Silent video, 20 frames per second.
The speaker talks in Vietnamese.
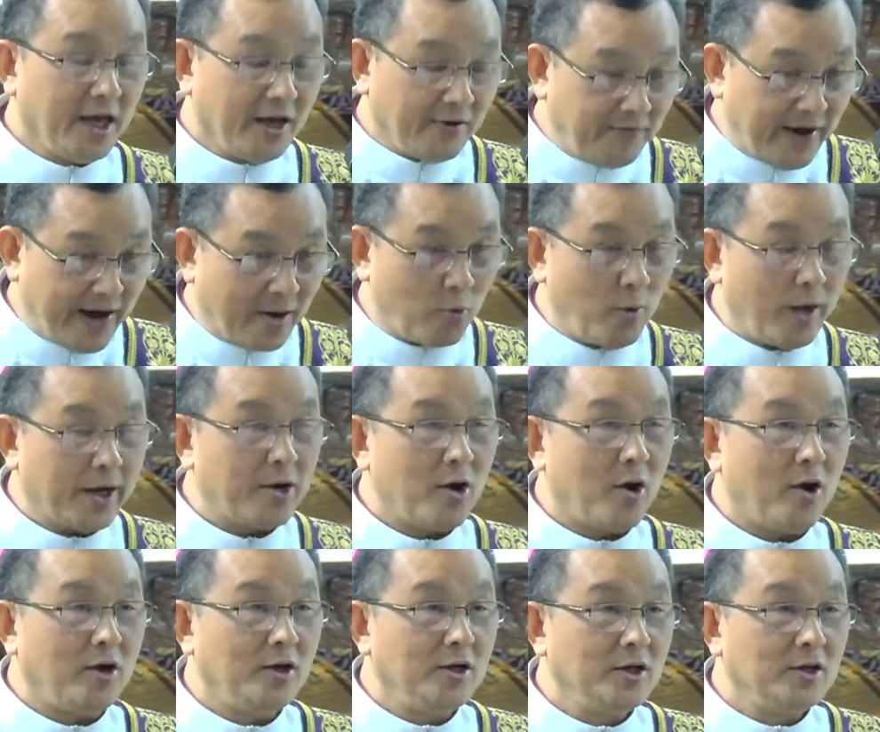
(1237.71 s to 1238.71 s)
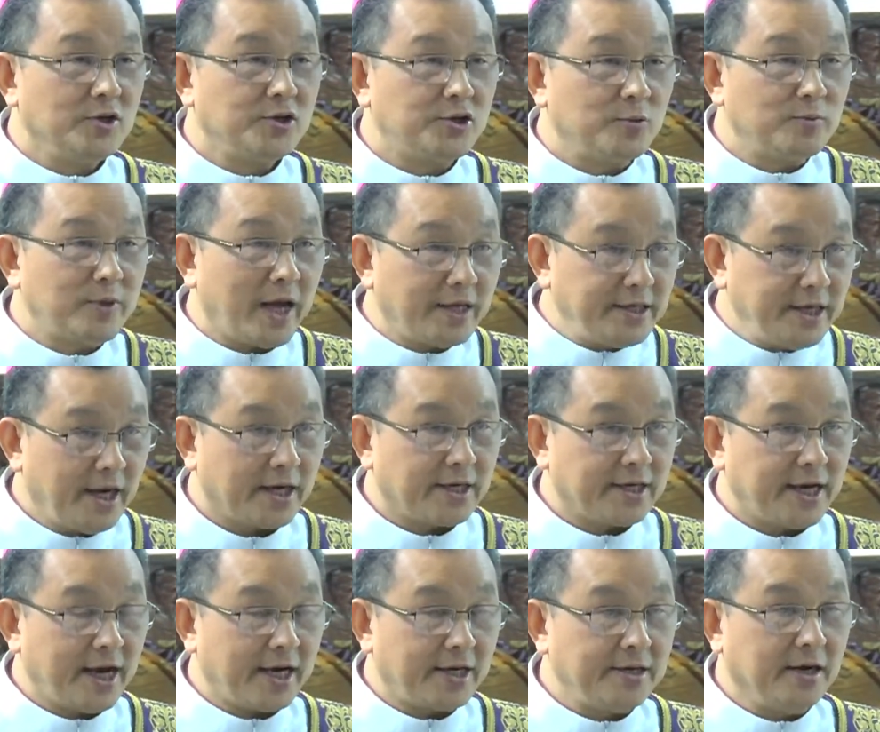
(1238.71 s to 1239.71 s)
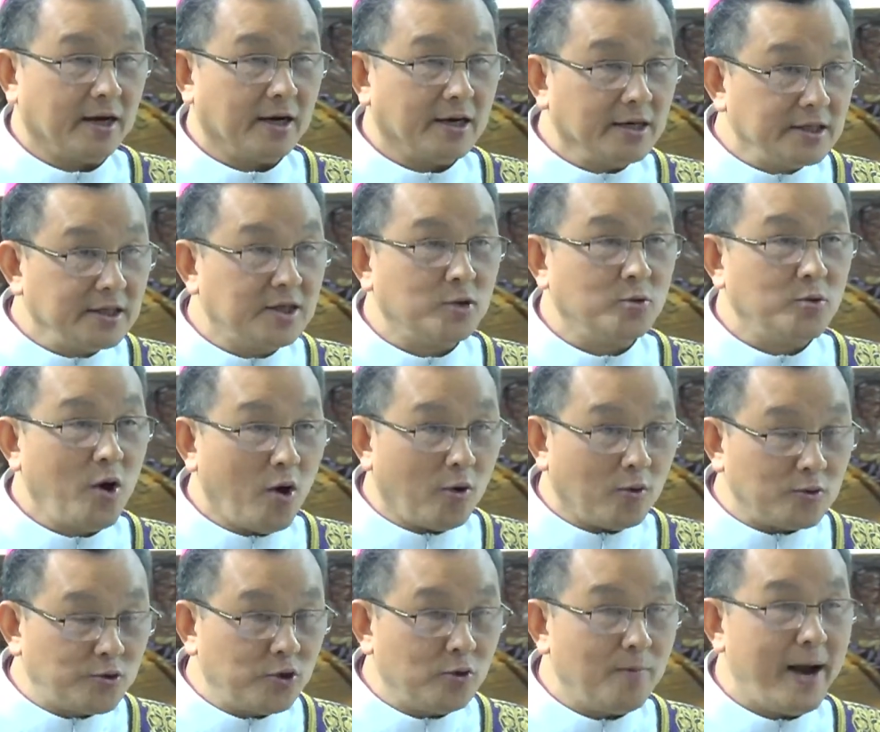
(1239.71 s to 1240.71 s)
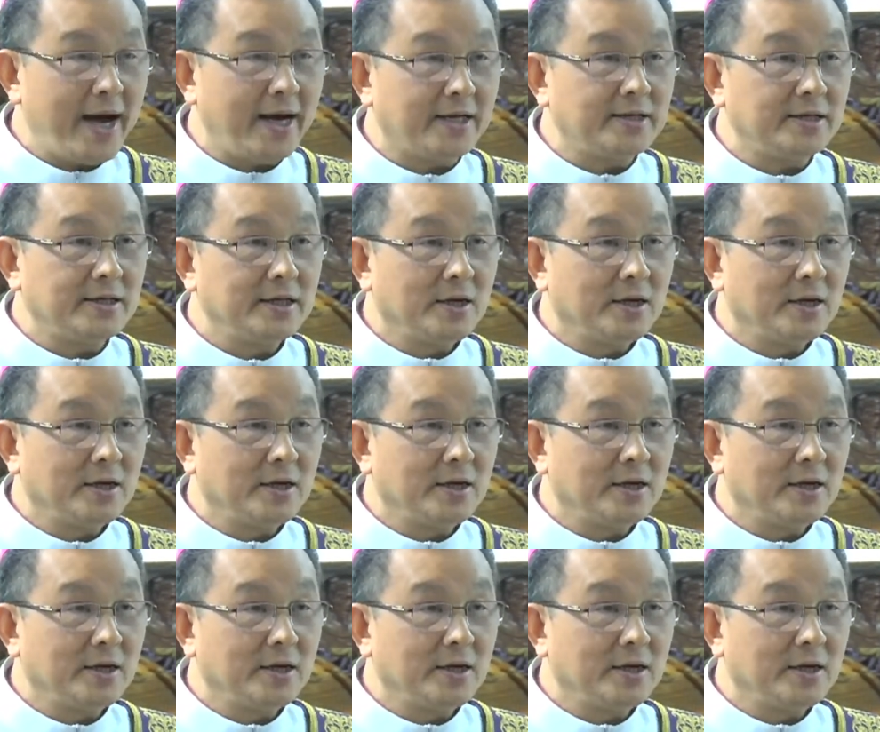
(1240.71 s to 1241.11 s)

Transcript: và qua đó chúng ta nhận ra được ơn cứu độ Chúa ban